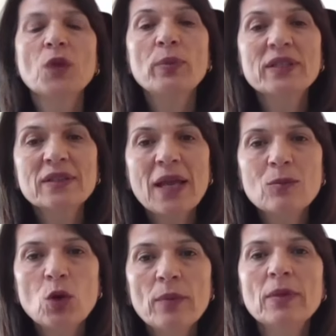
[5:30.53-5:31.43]

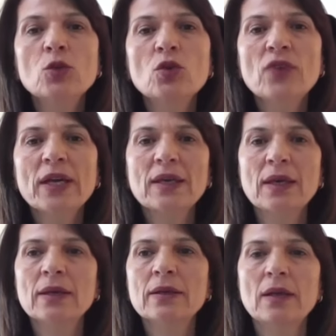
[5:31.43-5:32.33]
وبالتالي مهم إنه
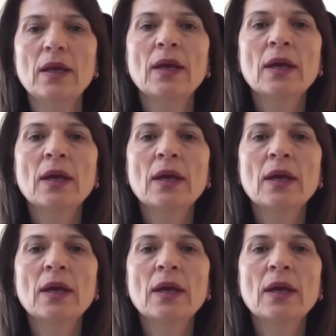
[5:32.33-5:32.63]
يفكر